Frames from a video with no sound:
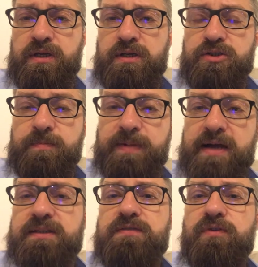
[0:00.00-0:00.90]
że
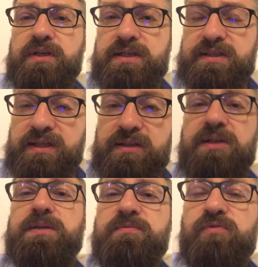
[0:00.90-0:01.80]
państwo jest
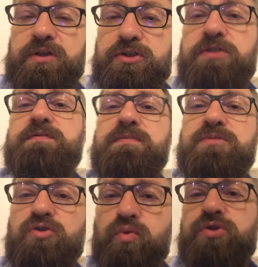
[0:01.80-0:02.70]
jedynym
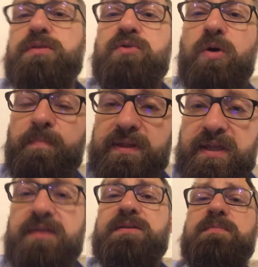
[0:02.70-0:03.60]
właściwym, słusznym,
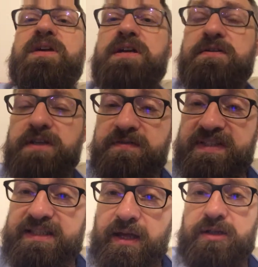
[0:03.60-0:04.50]
kompetentnym i
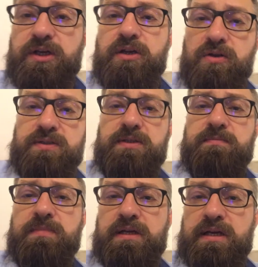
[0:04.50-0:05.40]

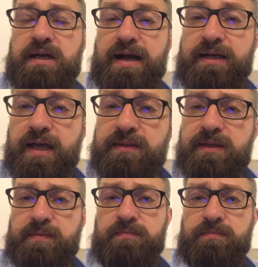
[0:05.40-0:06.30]
wystarczającym
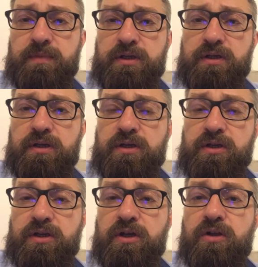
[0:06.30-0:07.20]
agentem.
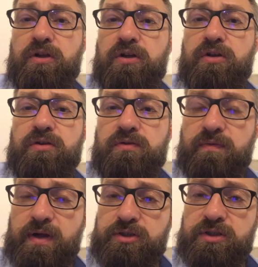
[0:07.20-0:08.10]
Yy,
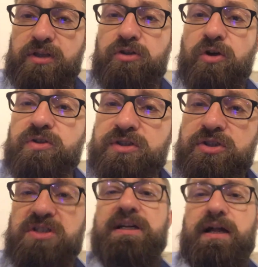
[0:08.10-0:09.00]
właśnie do
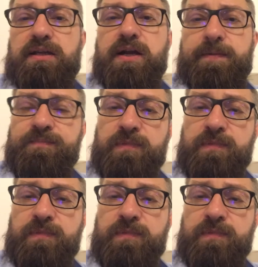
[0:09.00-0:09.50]
rozstrzygania